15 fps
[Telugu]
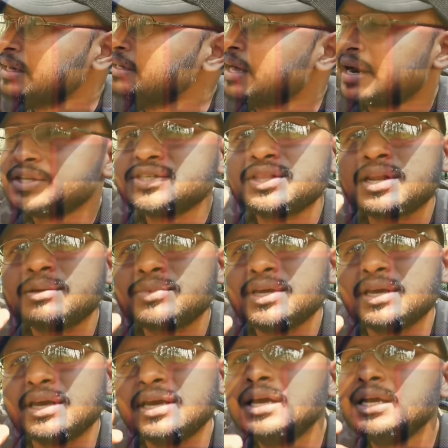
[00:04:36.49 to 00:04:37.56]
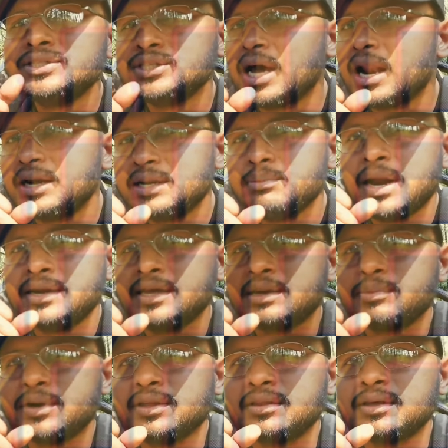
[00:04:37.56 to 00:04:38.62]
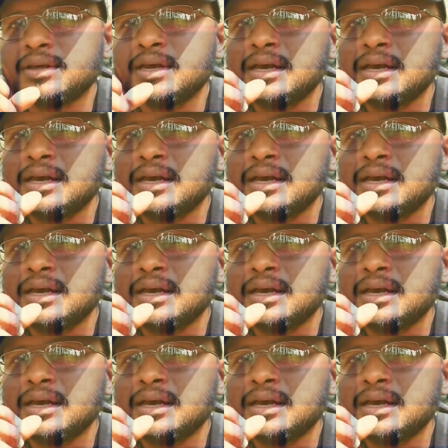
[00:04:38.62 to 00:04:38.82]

ఈ ఎర్రచందనంకి చాలా డిమాండ్ ఏర్పడింది